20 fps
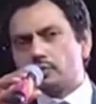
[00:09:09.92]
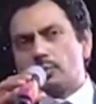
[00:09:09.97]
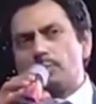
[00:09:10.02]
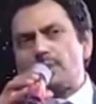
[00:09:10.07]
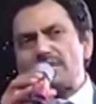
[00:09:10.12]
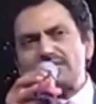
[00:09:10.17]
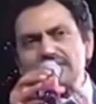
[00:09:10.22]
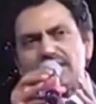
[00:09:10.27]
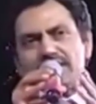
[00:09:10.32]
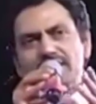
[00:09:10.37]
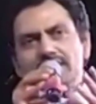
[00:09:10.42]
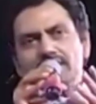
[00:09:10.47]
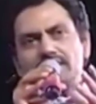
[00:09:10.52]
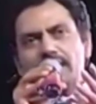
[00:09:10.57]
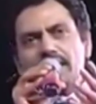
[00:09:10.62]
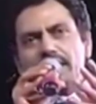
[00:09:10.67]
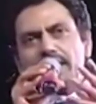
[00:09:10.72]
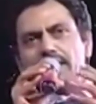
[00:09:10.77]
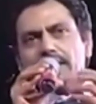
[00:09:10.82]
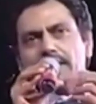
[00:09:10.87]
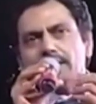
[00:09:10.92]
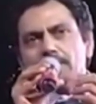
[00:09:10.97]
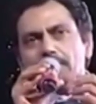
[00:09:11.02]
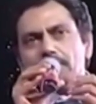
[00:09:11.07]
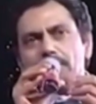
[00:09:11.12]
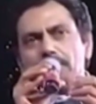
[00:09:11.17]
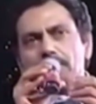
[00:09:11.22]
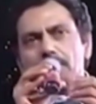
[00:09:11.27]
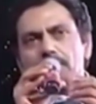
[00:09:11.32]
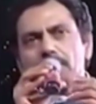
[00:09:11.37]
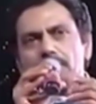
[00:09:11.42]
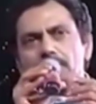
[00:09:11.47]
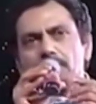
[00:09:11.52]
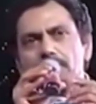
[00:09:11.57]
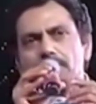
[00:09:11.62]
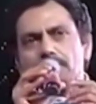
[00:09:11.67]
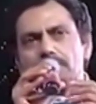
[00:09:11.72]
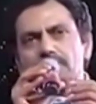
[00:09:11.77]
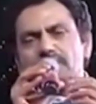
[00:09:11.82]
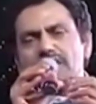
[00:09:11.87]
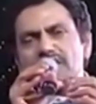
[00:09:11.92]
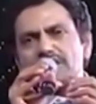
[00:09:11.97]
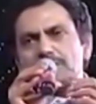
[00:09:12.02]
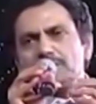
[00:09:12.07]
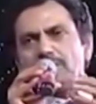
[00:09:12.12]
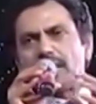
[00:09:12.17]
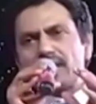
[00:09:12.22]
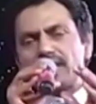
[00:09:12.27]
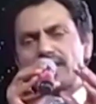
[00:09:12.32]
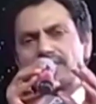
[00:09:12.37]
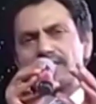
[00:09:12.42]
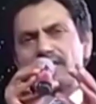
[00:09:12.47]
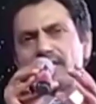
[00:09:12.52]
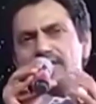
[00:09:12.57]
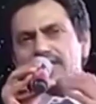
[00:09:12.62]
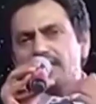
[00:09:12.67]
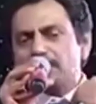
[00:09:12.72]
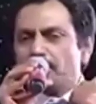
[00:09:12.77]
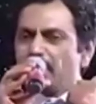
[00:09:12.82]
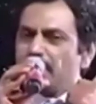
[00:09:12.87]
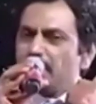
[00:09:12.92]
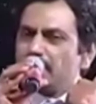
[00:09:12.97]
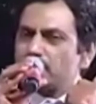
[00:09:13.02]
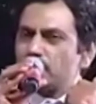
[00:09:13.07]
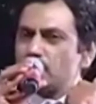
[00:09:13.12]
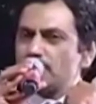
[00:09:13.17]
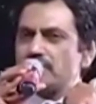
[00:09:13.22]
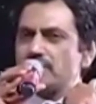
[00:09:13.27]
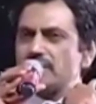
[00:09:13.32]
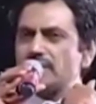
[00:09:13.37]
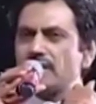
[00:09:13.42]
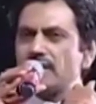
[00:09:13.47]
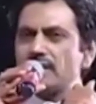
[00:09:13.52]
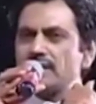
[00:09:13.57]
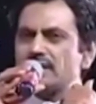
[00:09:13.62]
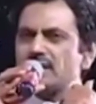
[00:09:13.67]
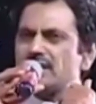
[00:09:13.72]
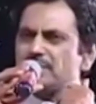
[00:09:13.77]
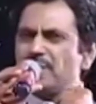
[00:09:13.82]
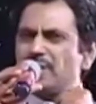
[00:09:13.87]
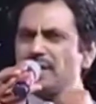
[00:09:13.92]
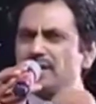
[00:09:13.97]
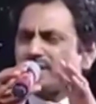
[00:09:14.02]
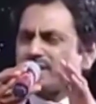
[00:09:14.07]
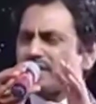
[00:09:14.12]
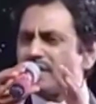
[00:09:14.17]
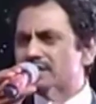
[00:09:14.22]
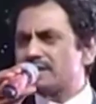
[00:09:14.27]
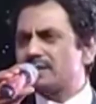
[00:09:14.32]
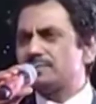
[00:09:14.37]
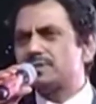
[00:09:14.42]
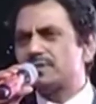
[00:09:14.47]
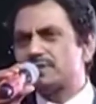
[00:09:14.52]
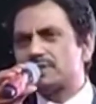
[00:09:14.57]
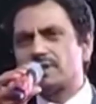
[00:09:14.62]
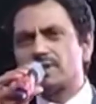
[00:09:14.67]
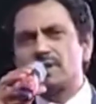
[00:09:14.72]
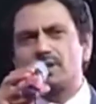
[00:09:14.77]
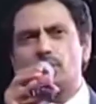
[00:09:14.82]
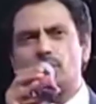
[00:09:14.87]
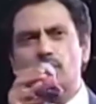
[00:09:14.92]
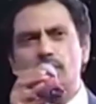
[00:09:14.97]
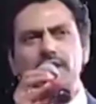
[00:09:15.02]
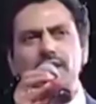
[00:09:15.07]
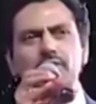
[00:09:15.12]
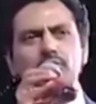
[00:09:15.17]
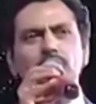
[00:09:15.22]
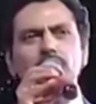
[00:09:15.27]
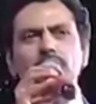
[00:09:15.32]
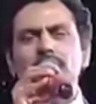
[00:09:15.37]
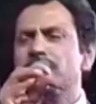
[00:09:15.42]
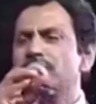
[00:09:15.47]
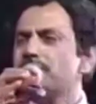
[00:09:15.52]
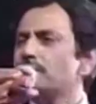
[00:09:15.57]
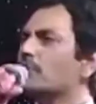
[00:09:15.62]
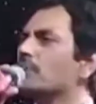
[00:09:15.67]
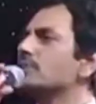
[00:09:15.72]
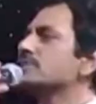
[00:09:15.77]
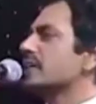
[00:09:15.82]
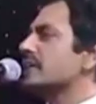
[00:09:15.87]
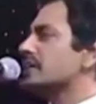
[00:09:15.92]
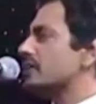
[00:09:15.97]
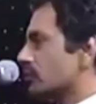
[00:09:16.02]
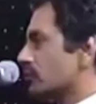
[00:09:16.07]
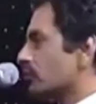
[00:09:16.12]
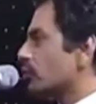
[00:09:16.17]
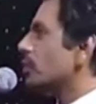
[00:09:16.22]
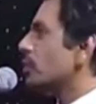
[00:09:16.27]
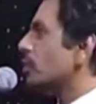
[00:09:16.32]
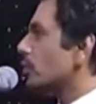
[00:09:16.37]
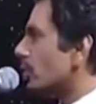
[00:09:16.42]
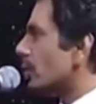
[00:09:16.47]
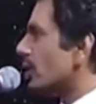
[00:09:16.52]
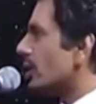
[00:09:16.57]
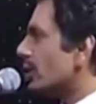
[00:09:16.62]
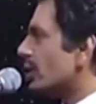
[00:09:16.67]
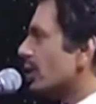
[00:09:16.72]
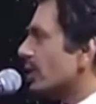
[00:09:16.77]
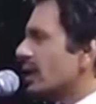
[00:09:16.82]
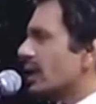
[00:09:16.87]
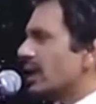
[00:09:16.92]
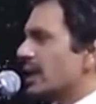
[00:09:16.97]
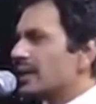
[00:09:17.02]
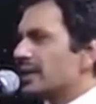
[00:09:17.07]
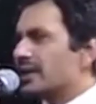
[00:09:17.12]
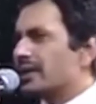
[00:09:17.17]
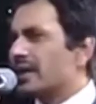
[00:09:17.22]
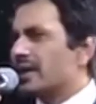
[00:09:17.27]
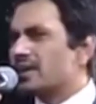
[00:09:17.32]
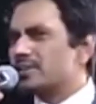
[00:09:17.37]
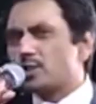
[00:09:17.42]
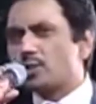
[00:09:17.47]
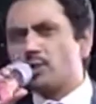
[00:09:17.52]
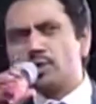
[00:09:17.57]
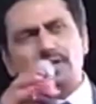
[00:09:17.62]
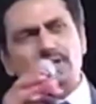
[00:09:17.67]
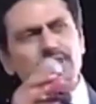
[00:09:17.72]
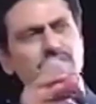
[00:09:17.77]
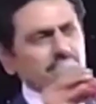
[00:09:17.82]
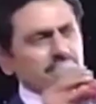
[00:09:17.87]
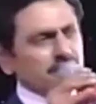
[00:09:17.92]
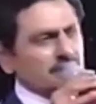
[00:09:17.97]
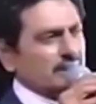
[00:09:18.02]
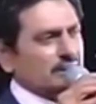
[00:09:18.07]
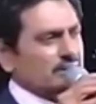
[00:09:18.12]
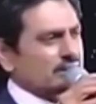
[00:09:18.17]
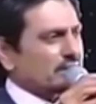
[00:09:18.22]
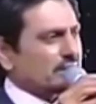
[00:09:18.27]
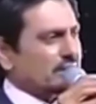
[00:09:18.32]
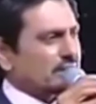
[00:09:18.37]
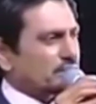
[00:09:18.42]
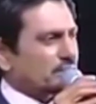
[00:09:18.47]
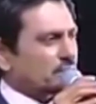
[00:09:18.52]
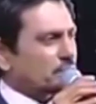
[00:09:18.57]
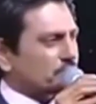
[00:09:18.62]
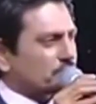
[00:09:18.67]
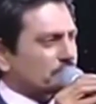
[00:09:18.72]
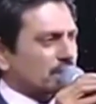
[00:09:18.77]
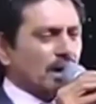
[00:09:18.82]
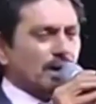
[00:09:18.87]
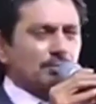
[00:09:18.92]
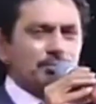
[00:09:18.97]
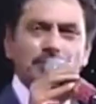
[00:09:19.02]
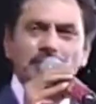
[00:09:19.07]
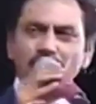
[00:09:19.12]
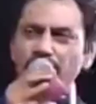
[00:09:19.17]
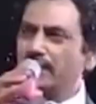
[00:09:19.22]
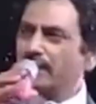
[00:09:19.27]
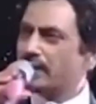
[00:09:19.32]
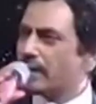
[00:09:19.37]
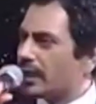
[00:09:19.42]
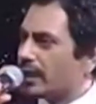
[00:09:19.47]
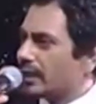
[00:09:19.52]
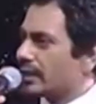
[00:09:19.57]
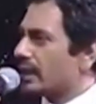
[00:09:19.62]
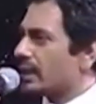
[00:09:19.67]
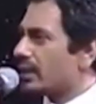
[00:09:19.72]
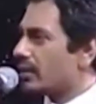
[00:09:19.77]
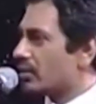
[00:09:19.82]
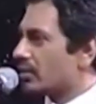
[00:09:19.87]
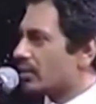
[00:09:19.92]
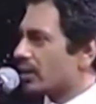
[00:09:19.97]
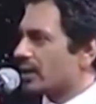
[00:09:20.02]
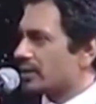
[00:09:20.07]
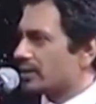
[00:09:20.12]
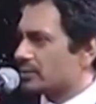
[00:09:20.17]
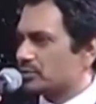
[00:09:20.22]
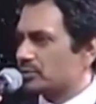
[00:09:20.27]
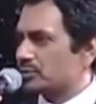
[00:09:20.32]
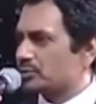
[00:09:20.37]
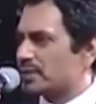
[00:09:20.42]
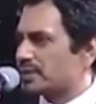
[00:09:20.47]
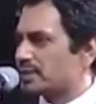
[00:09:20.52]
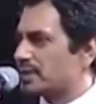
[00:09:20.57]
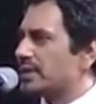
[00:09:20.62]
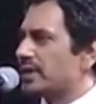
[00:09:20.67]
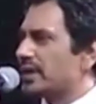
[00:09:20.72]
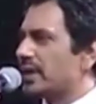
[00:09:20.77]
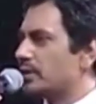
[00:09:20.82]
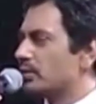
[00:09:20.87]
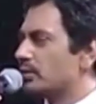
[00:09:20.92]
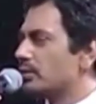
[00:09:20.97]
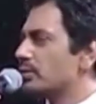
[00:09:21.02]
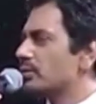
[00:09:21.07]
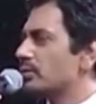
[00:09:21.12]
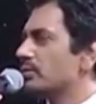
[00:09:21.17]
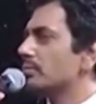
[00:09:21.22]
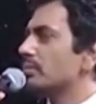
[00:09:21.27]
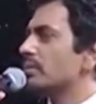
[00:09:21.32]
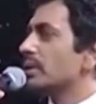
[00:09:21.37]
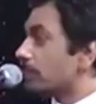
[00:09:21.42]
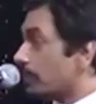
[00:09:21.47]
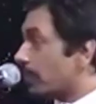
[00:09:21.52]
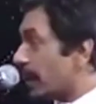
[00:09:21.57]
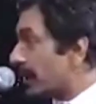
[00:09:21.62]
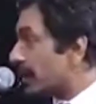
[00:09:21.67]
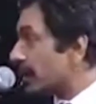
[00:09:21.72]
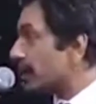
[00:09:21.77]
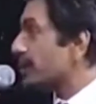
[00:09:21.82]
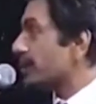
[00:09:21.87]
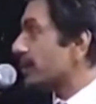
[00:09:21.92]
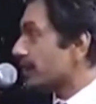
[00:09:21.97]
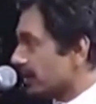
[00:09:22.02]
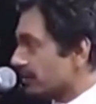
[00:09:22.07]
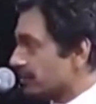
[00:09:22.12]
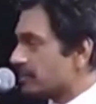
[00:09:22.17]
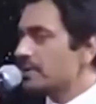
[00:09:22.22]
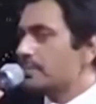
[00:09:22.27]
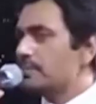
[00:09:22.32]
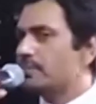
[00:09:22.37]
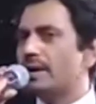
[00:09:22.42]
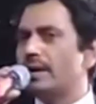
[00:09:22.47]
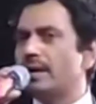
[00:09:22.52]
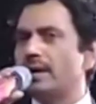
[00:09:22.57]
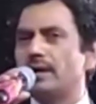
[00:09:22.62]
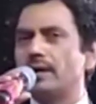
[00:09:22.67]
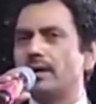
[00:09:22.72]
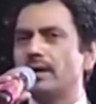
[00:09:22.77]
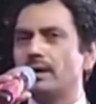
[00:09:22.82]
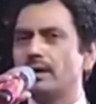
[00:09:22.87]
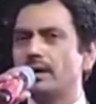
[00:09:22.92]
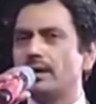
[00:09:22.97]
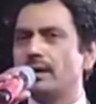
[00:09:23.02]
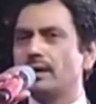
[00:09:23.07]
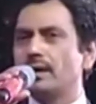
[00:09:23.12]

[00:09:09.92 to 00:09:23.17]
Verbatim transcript: तो बस यही था कि 10-12 साल तक मैंने सोचा था 10-12 साल जब स्ट्रगल हो गए तो मेरे बहुत ज़्यादा वो भी हुआ कि यार छोड़ के चले जाते हैं कुछ काम मिल नहीं रहा है क्या हो रहा है कुछ पता नहीं आई डोंट नो मिल पाएगा या नहीं मिल पाएगा